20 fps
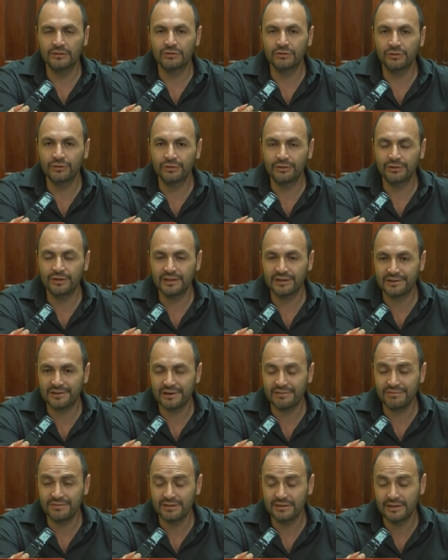no, del,
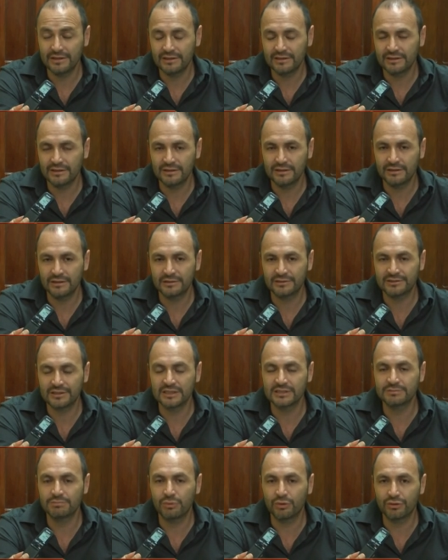tráfico, del
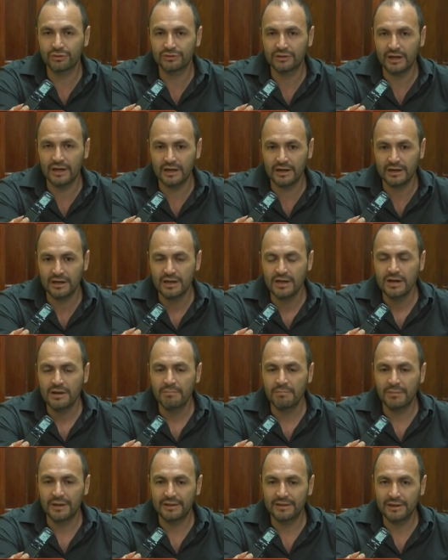transportar
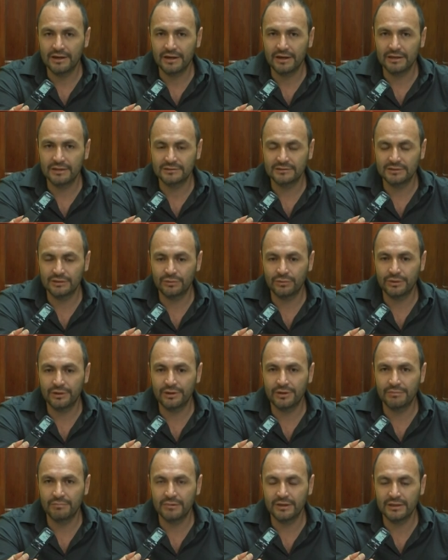madera que se
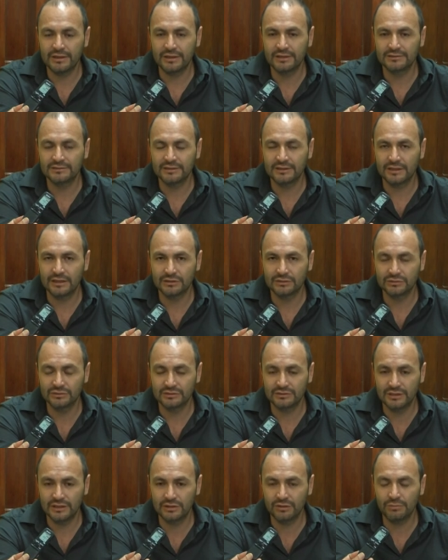encuentra en veda, en este caso es
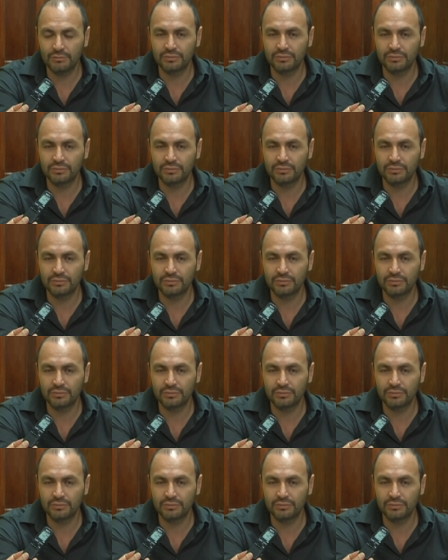cedro,